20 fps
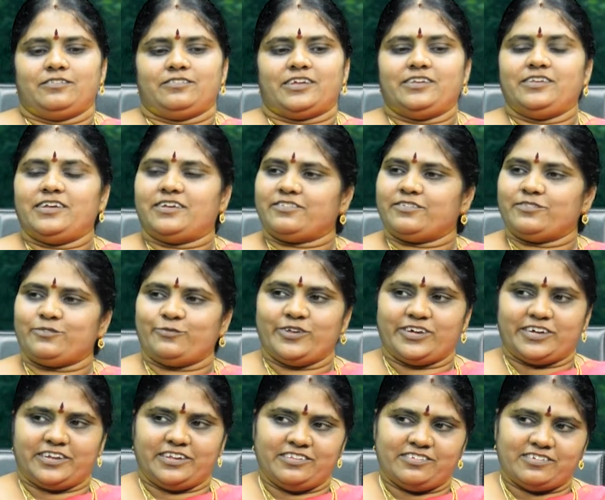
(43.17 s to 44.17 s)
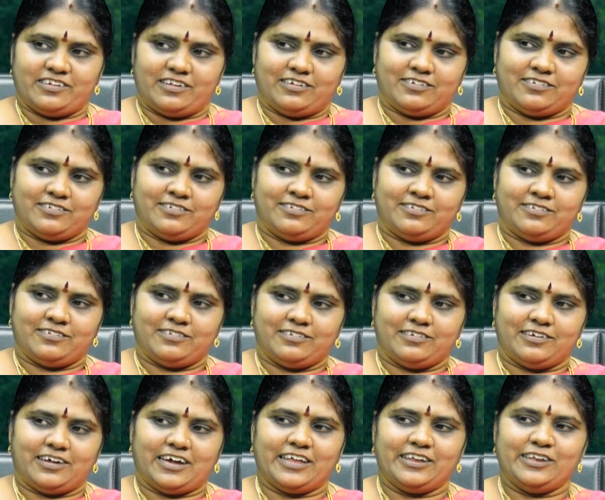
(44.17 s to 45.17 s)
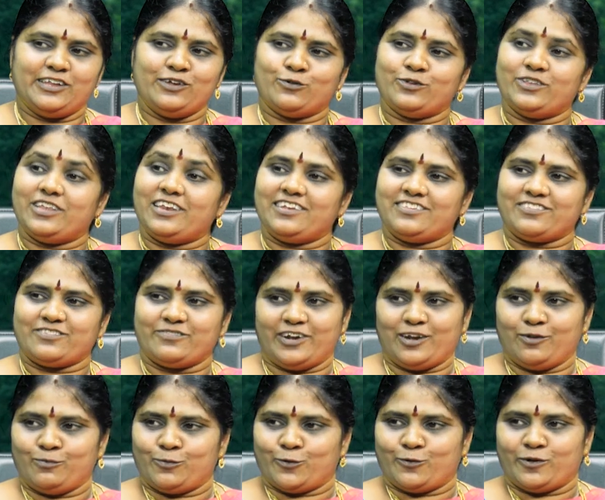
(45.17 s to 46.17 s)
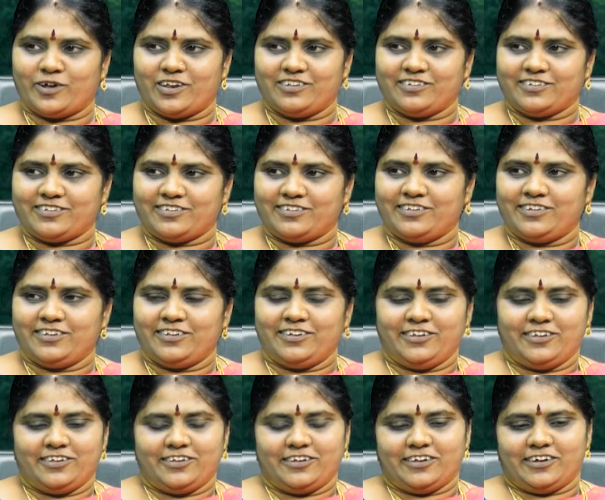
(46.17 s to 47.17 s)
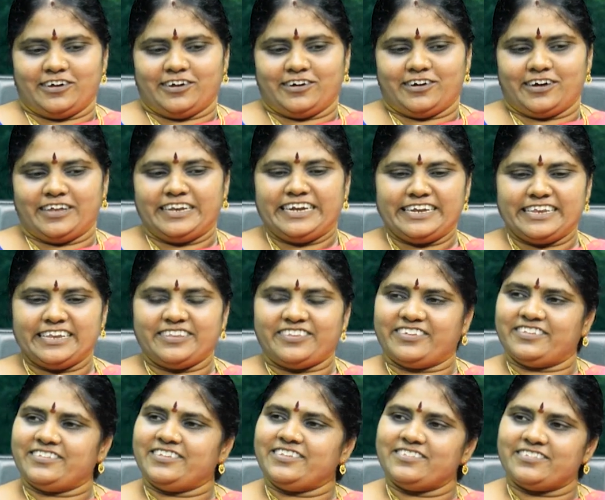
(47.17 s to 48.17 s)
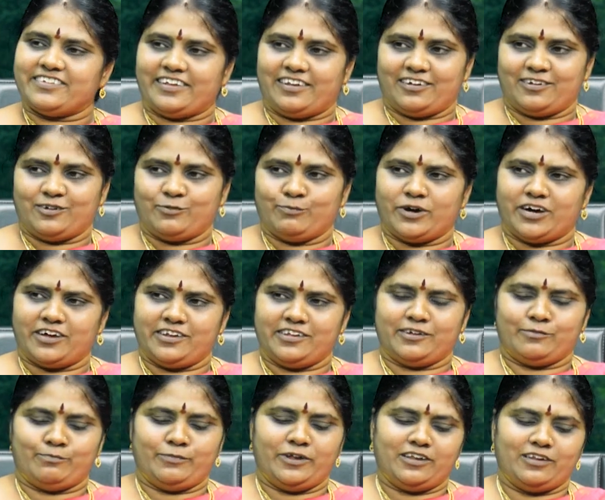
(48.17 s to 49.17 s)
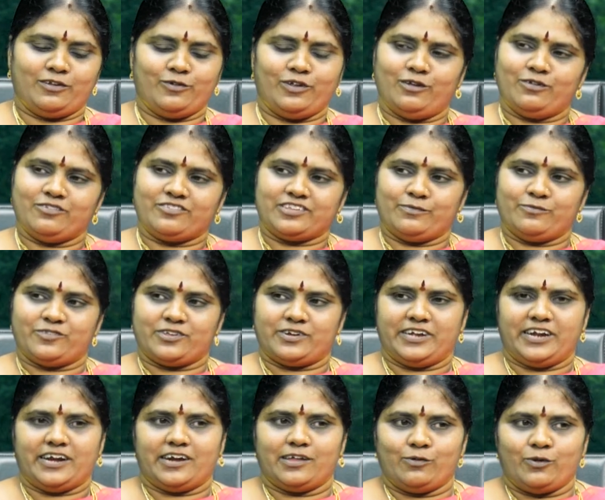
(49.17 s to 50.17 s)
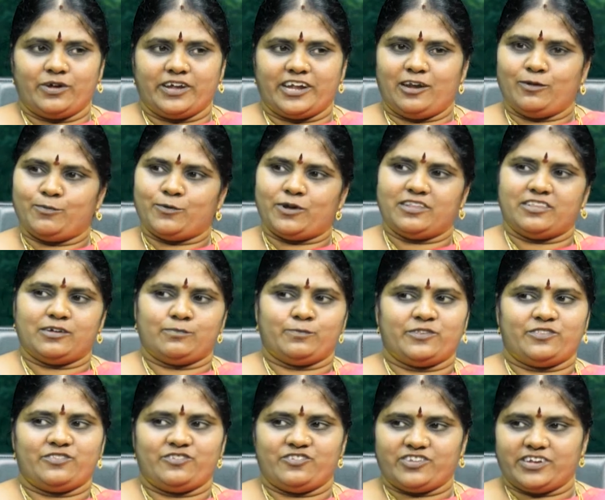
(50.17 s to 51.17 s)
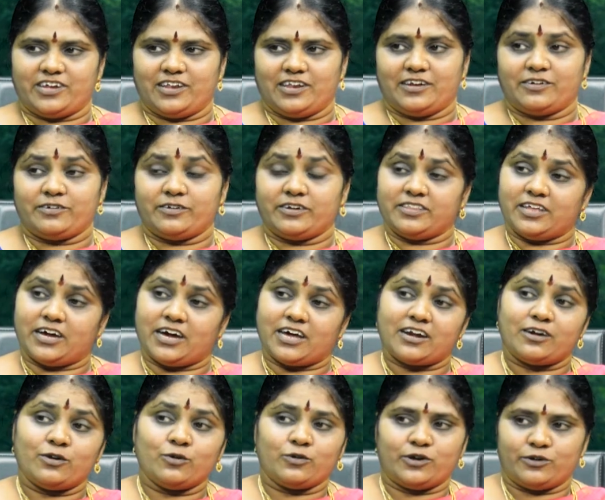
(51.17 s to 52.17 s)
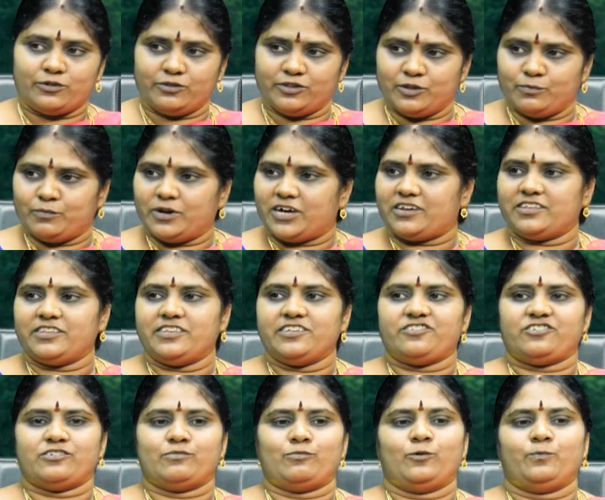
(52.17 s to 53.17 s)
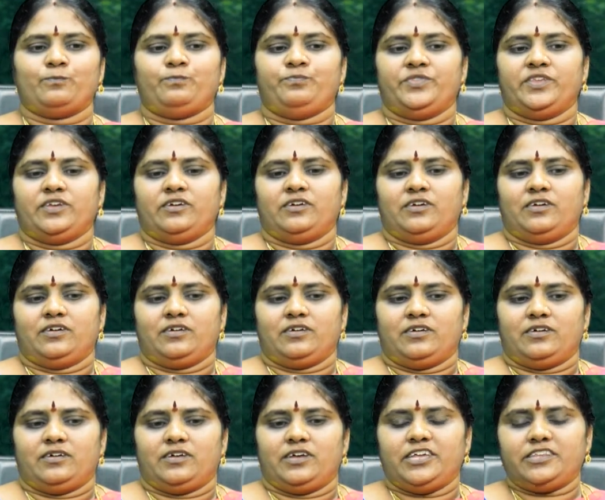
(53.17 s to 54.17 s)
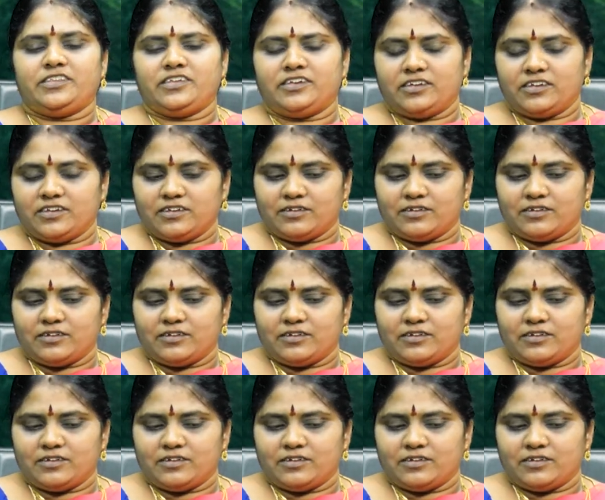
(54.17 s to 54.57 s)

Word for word: సన్యాసం స్వీకరించాలా అన్నీ వదిలేసి వెళ్ళిపోవాలి అన్నిటిని త్యజించాలా భార్య పిల్లలు ఇల్లు సంసారం అడవులకు వెళ్ళిపోవాలి తపస్సు చేయాలి అనే ధారణ ఒకటి ఉంది భారతదేశంలో ఇది